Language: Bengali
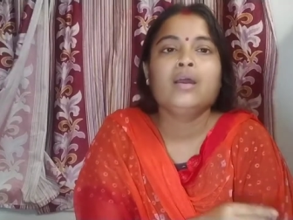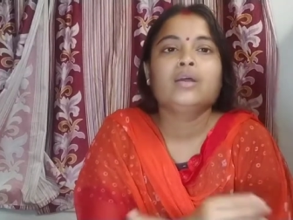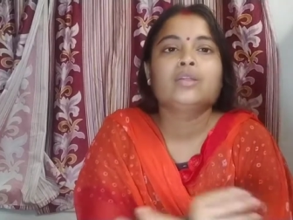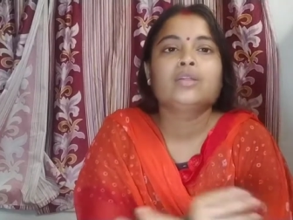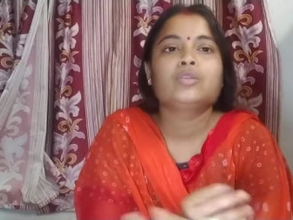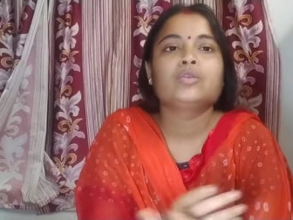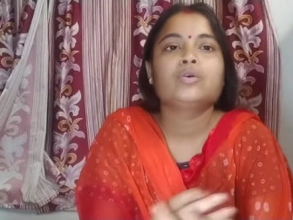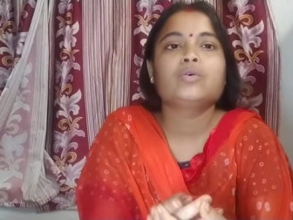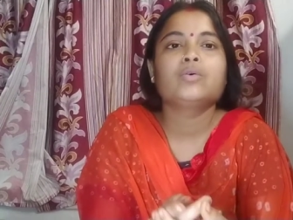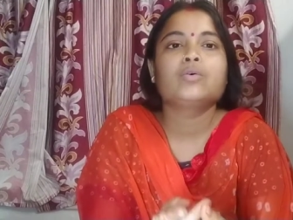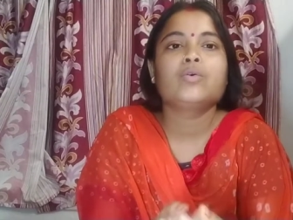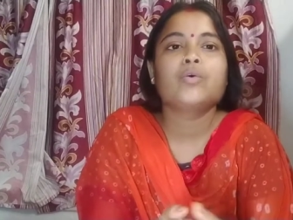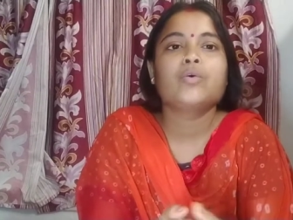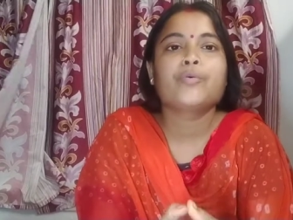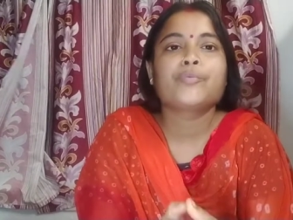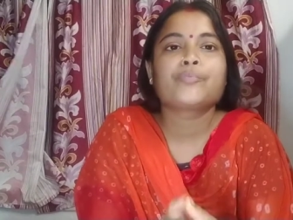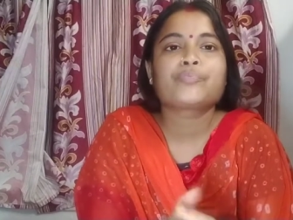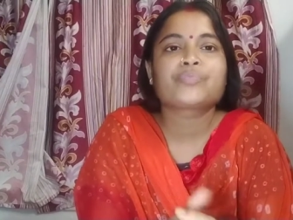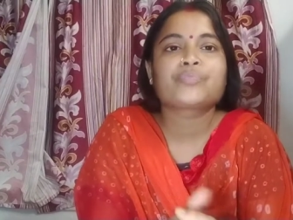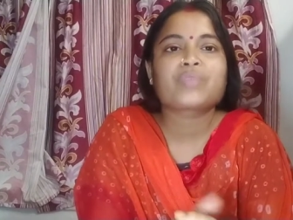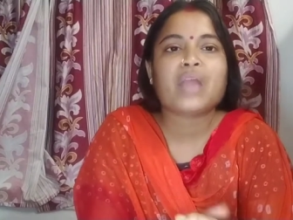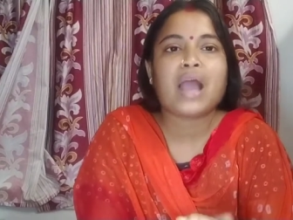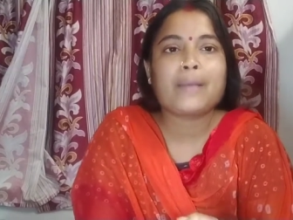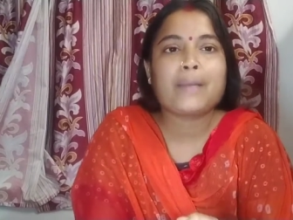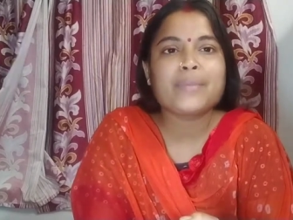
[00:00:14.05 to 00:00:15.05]
তো
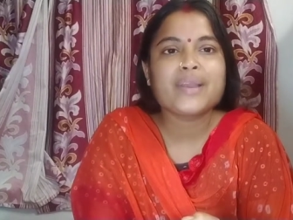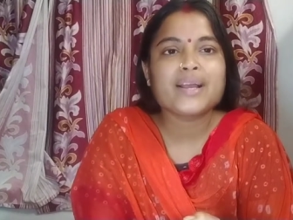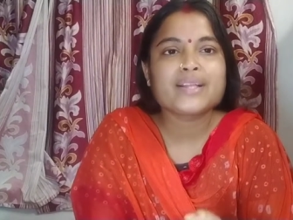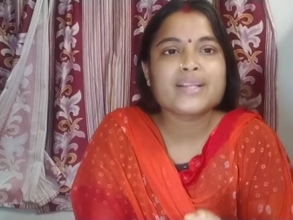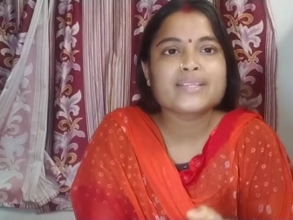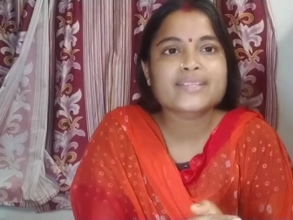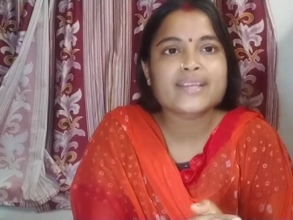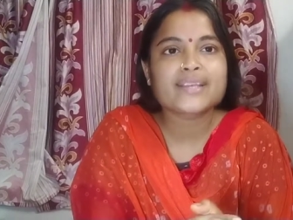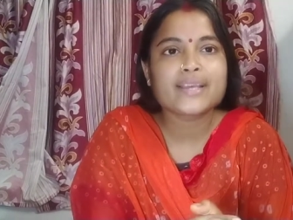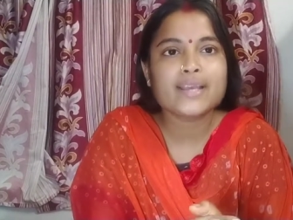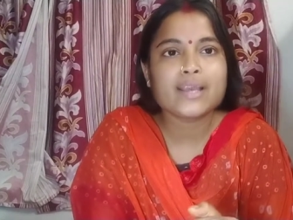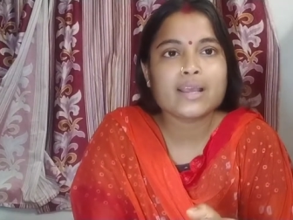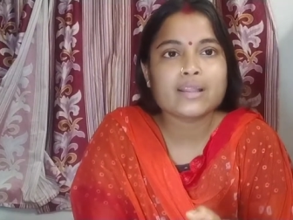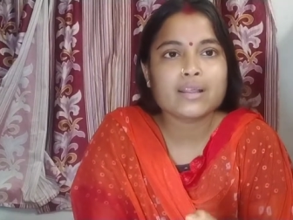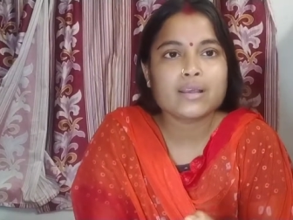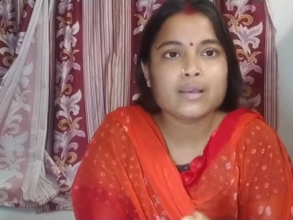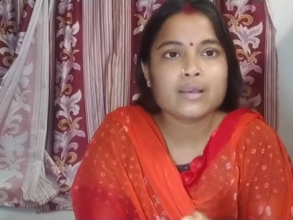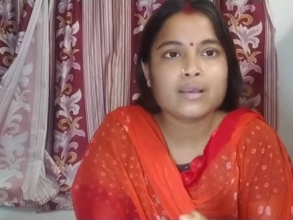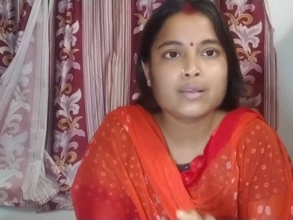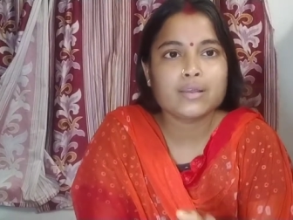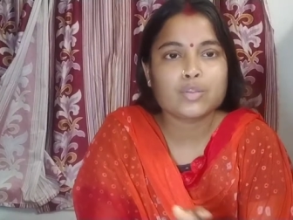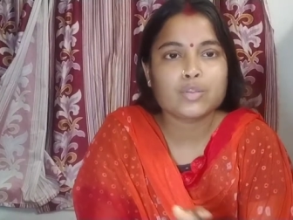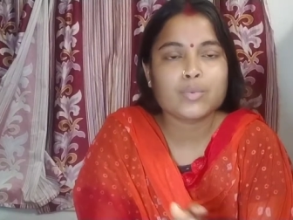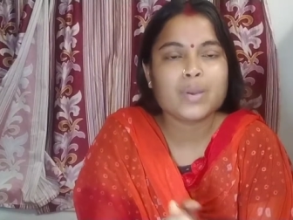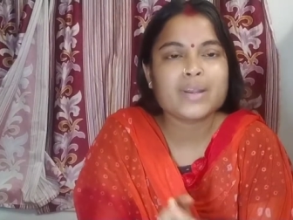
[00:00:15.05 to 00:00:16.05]
আমি আজকে
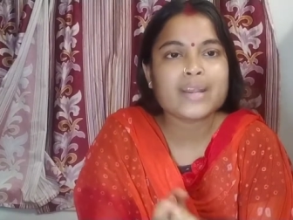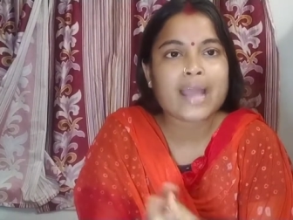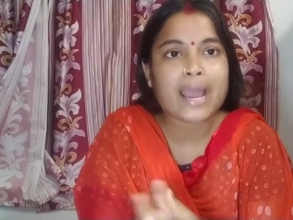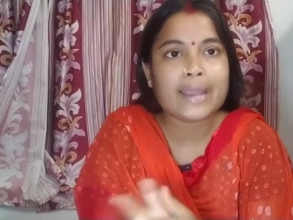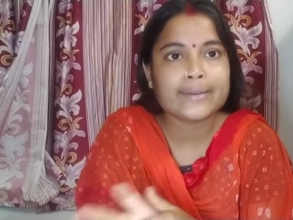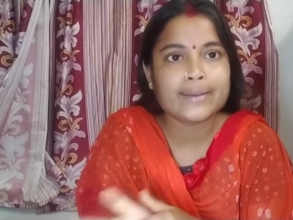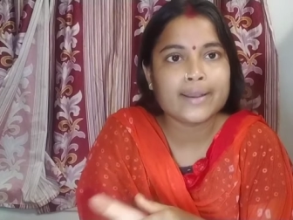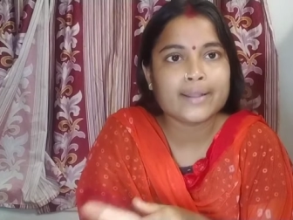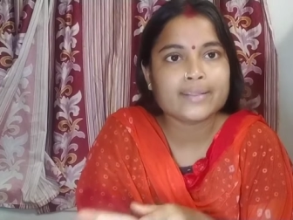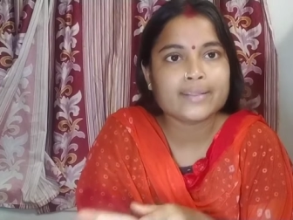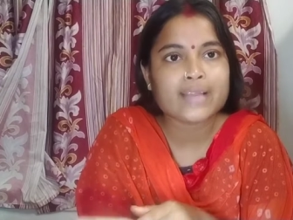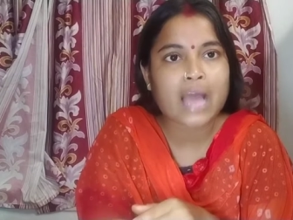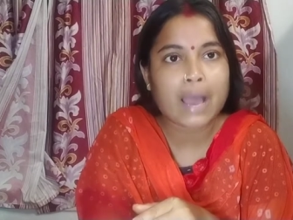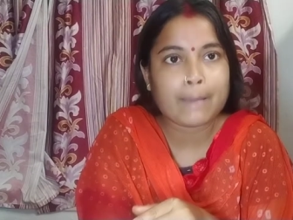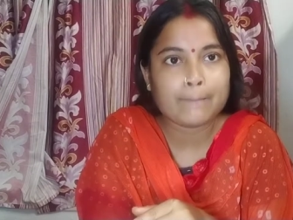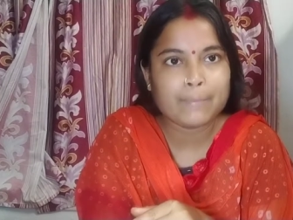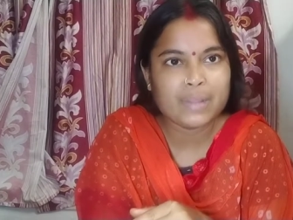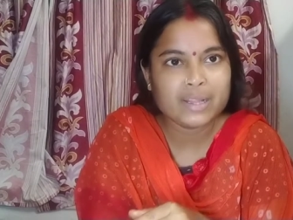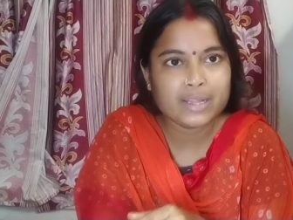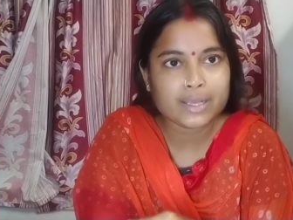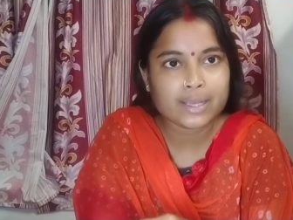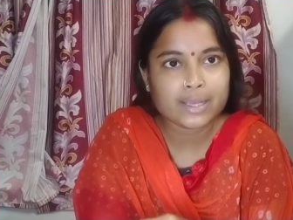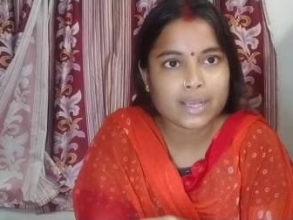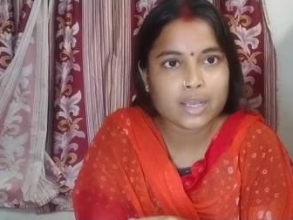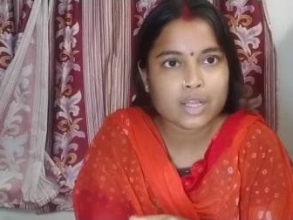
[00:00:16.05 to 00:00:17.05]
তোমার টাইটেল আর থাম্বেল
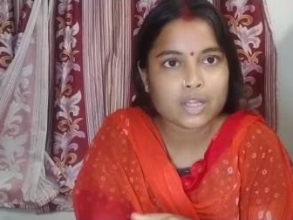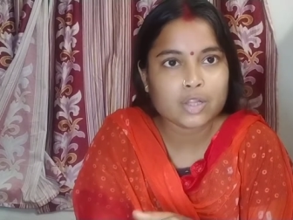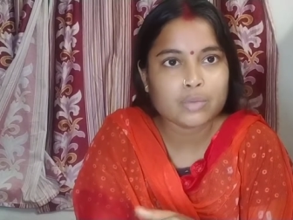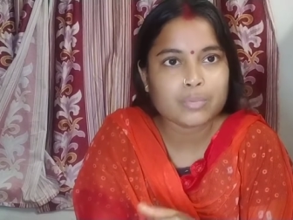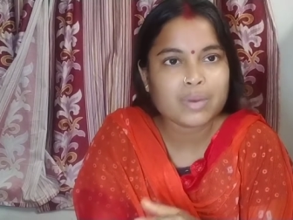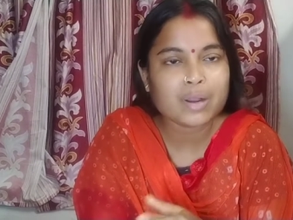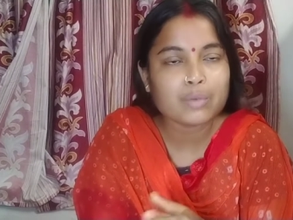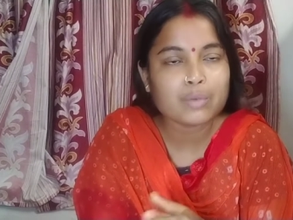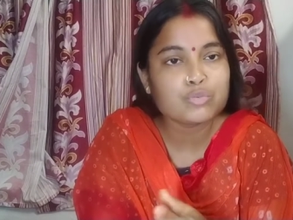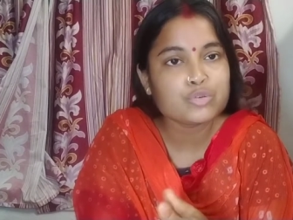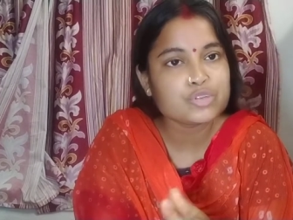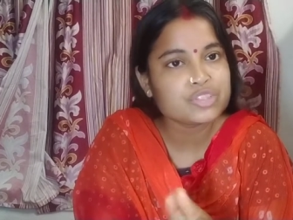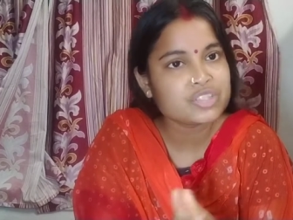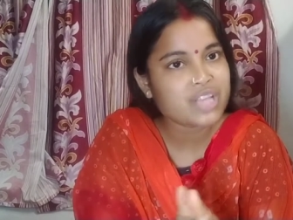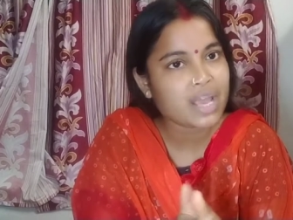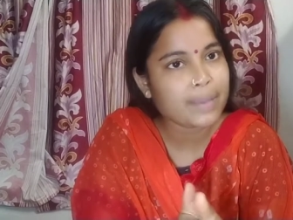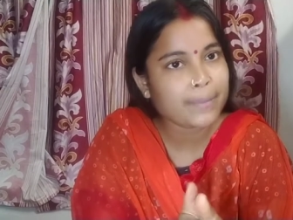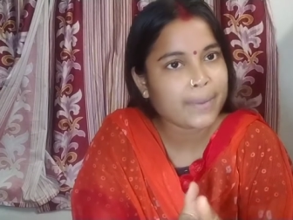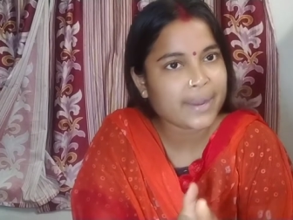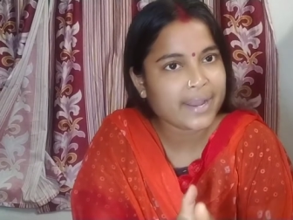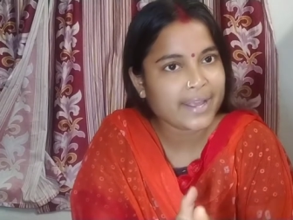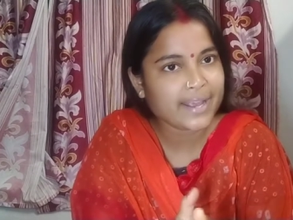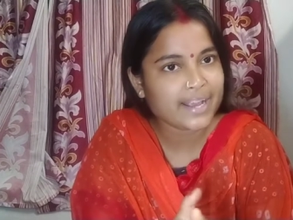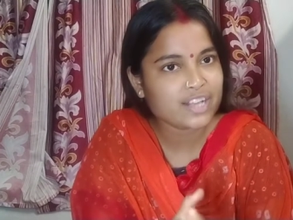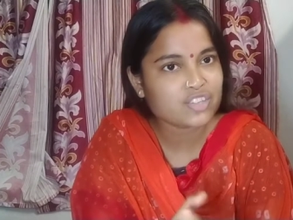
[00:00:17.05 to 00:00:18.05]
দেখে তোমরা বুঝতেই
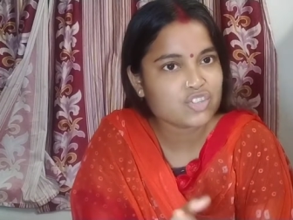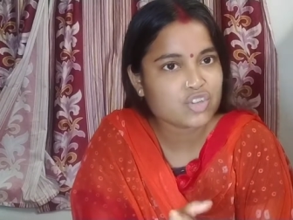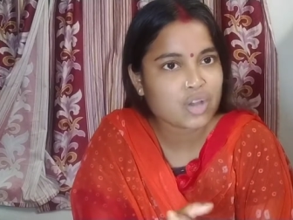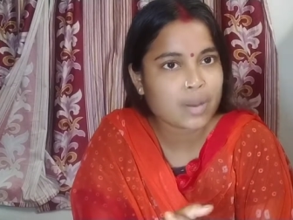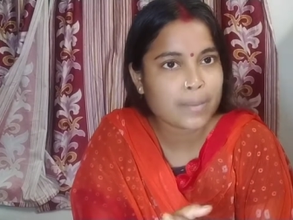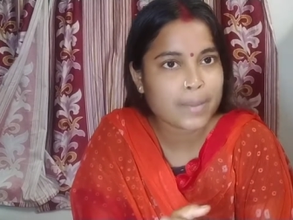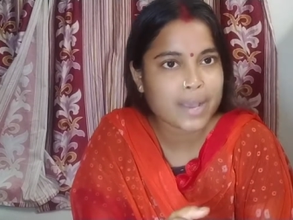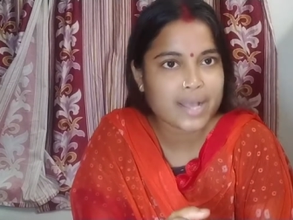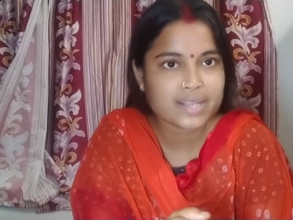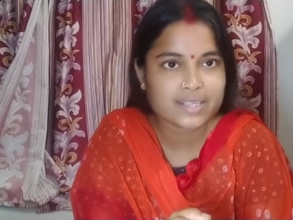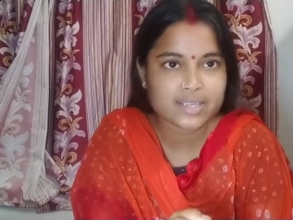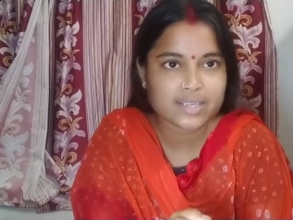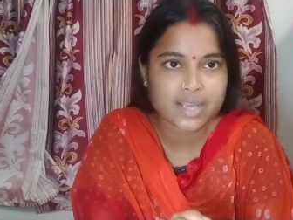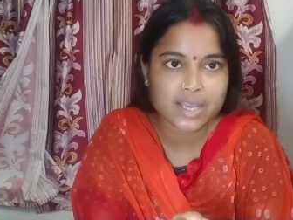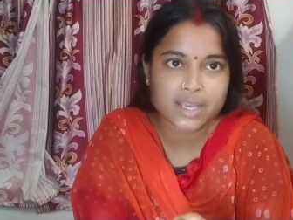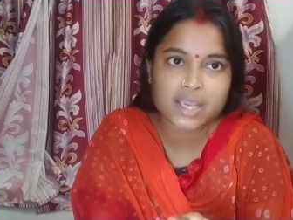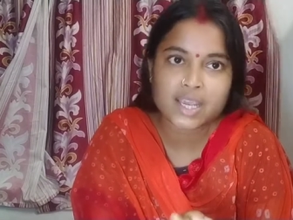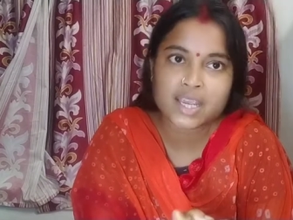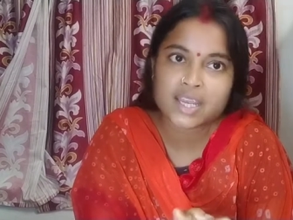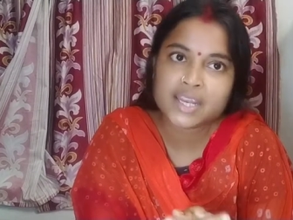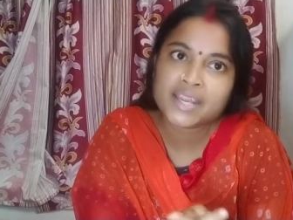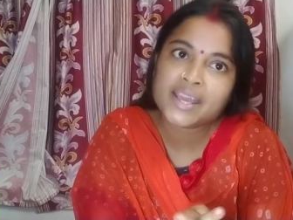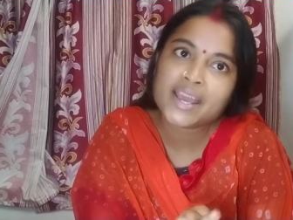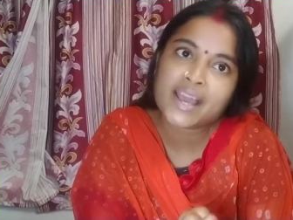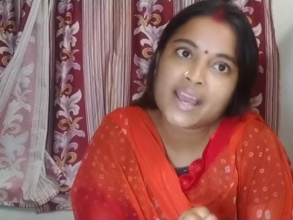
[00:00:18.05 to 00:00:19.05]
পেরে গেছো আমি আজকে
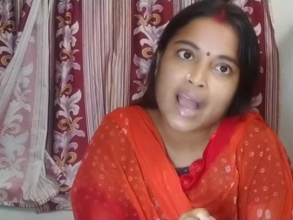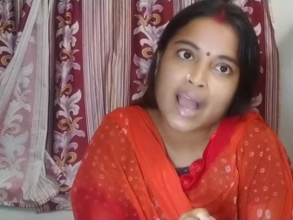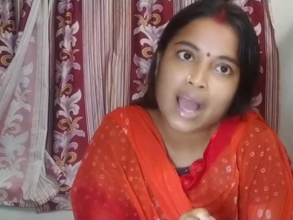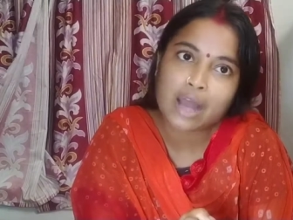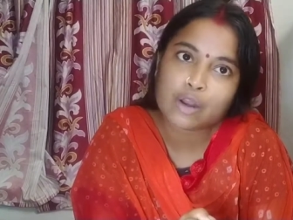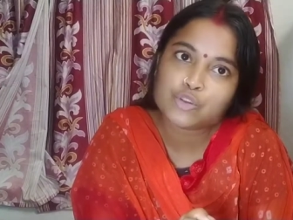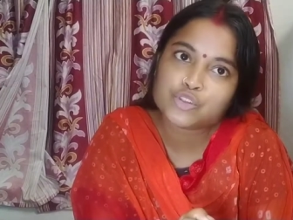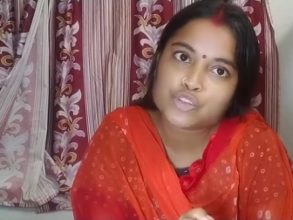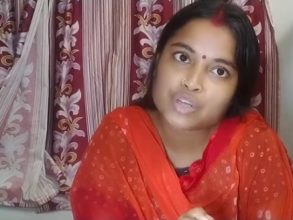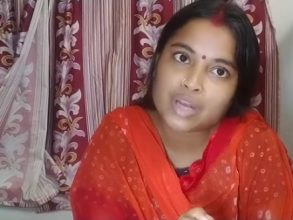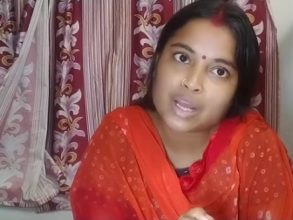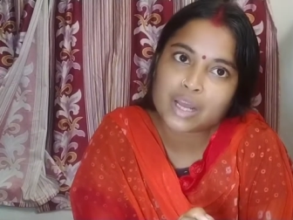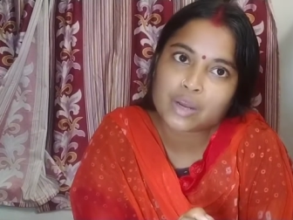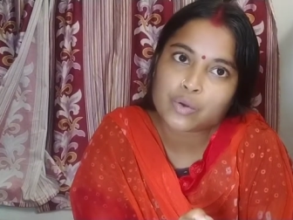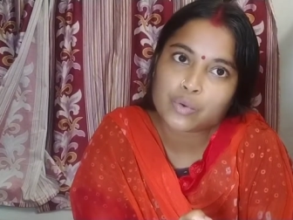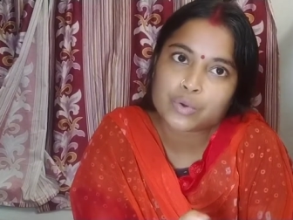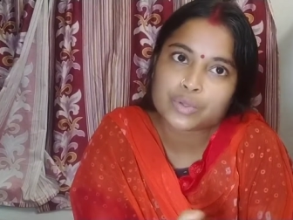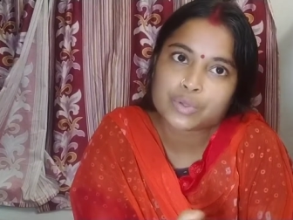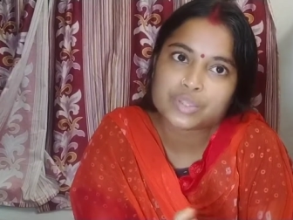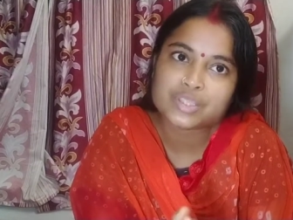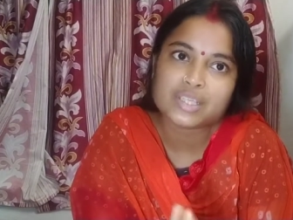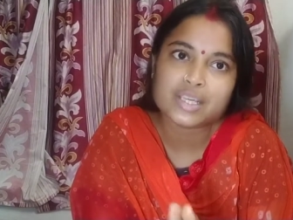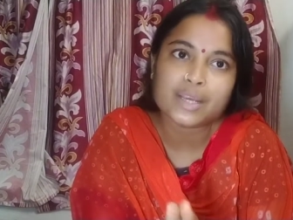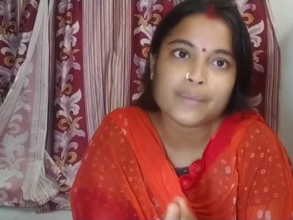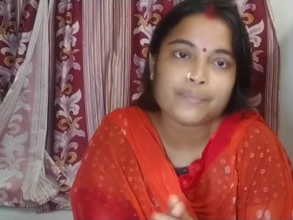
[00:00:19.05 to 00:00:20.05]
কী নিয়ে আলোচনা
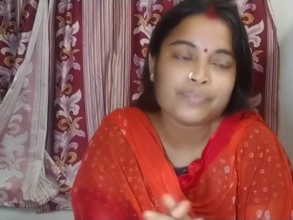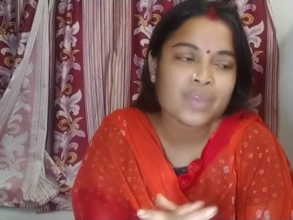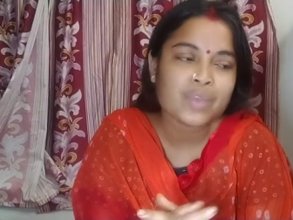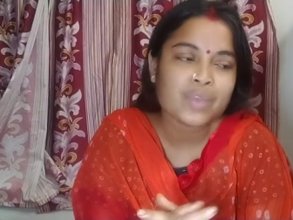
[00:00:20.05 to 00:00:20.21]
করছি